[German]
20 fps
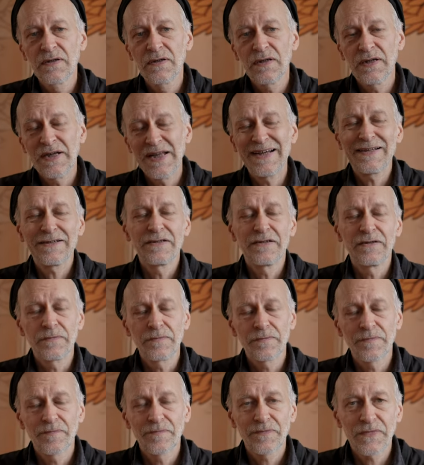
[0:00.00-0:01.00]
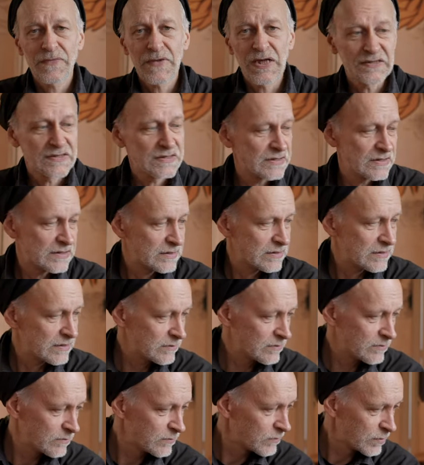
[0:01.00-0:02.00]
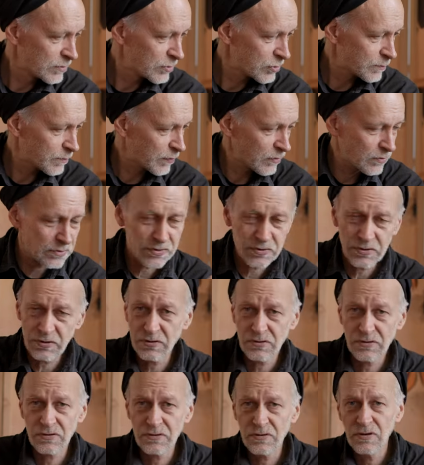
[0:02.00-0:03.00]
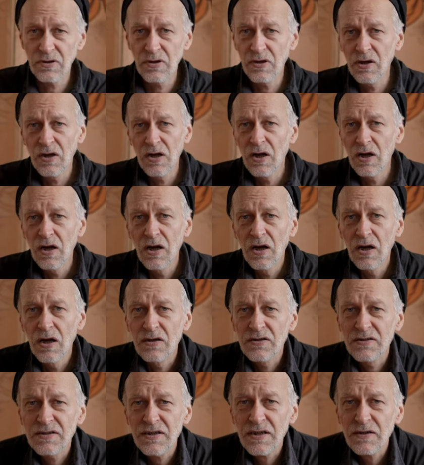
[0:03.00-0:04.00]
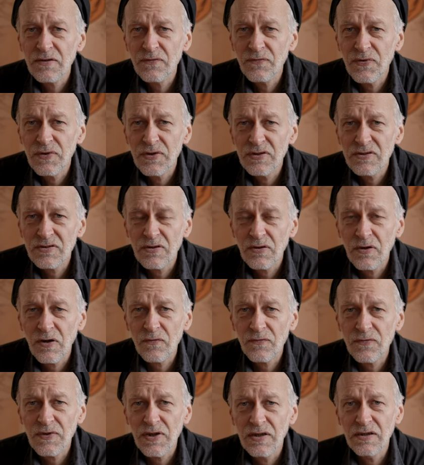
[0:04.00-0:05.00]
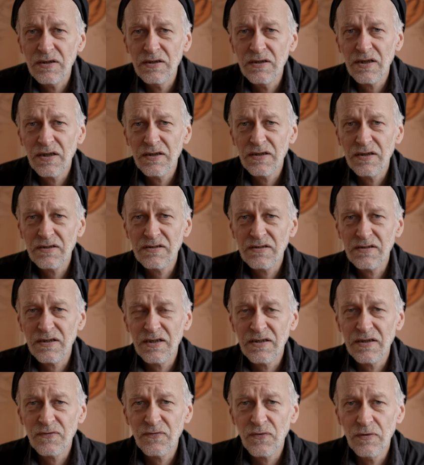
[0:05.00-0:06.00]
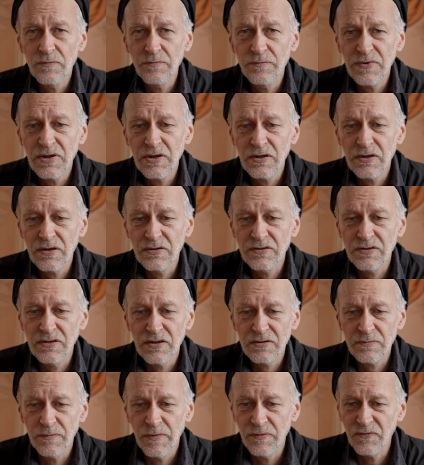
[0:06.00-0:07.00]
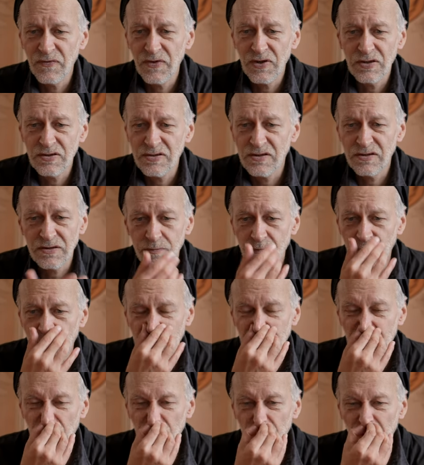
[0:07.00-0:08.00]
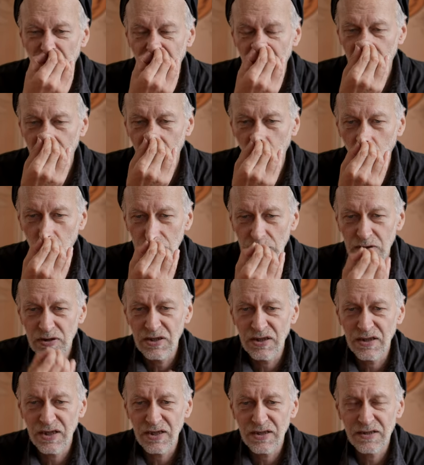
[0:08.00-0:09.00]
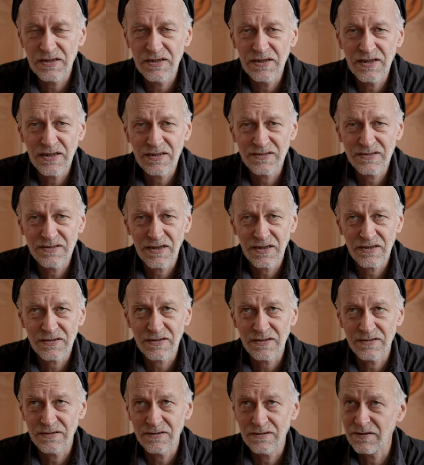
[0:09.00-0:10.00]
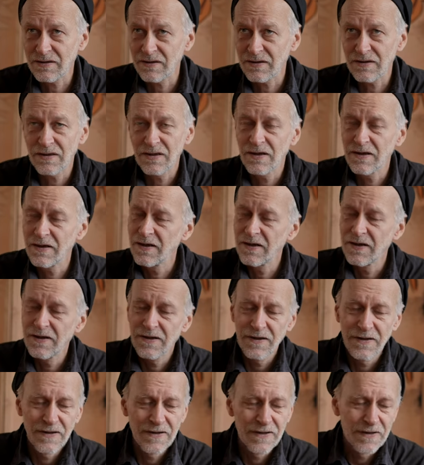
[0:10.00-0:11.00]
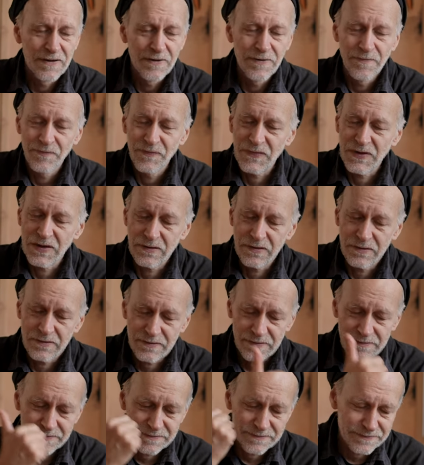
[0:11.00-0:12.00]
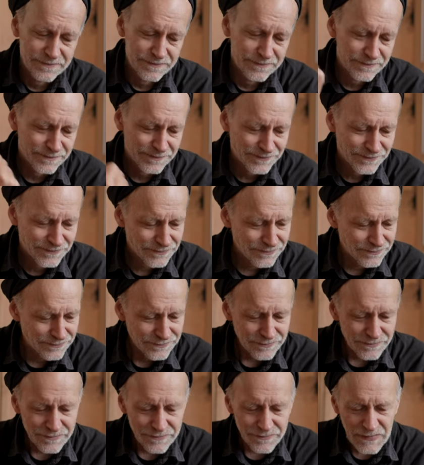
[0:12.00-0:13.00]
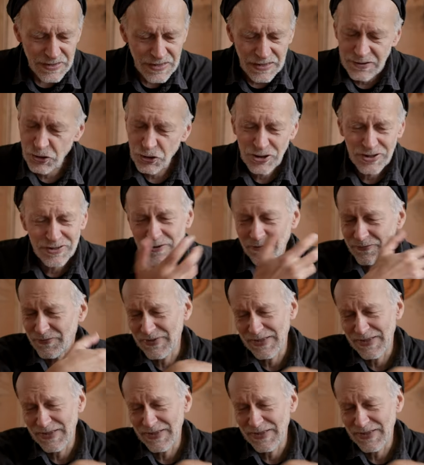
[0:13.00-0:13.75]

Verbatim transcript: Lernen. Also ich die ursprüngliche Sache findest du auf der Internetseite von mir, also dass man wenigstens mal so ein paar Grunddinger gelesen hat, also die, ne, das steht auf